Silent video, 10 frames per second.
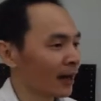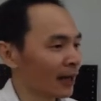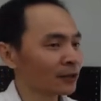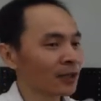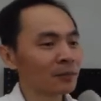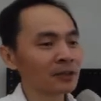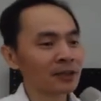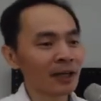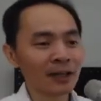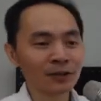因为他们
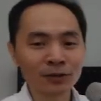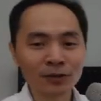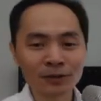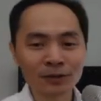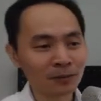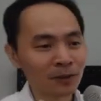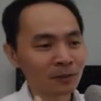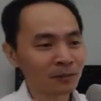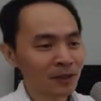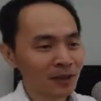常常就是什
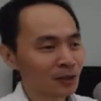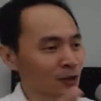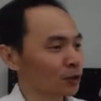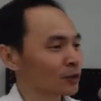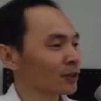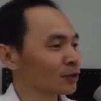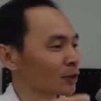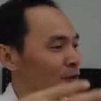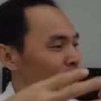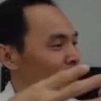么手上就
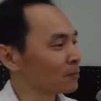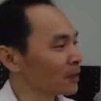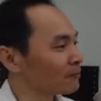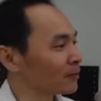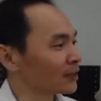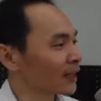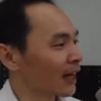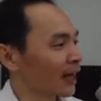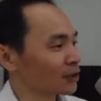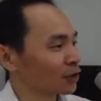有一些面粉啊、